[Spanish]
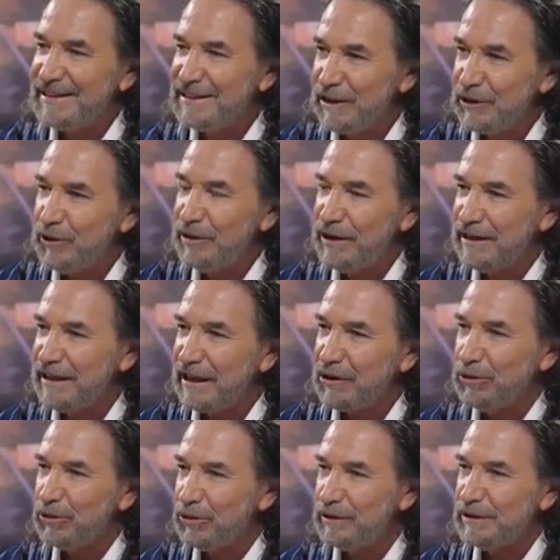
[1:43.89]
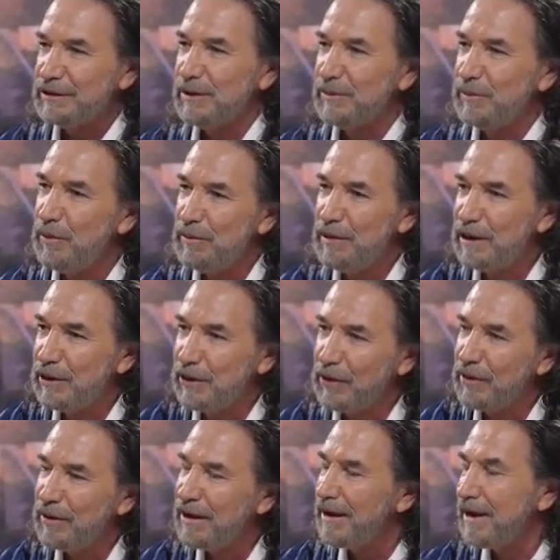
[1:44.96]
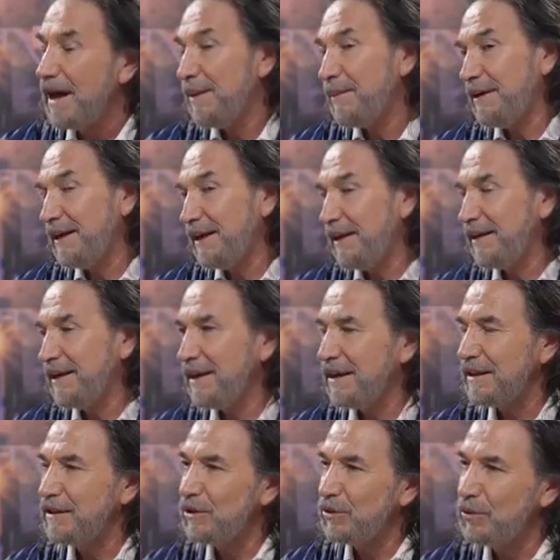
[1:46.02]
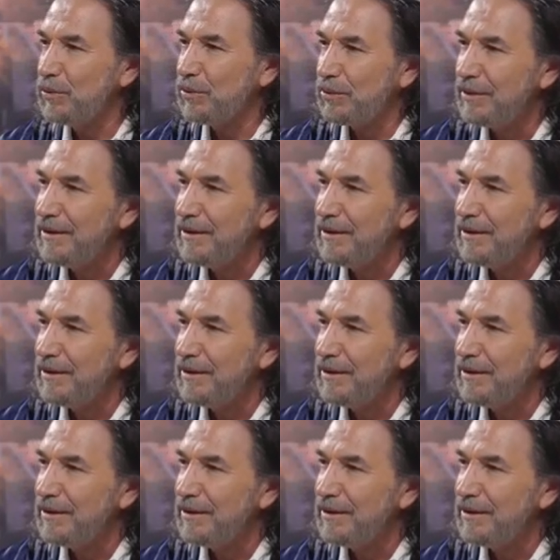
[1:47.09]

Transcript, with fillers: se conecten con todo ese público a manera de gratitud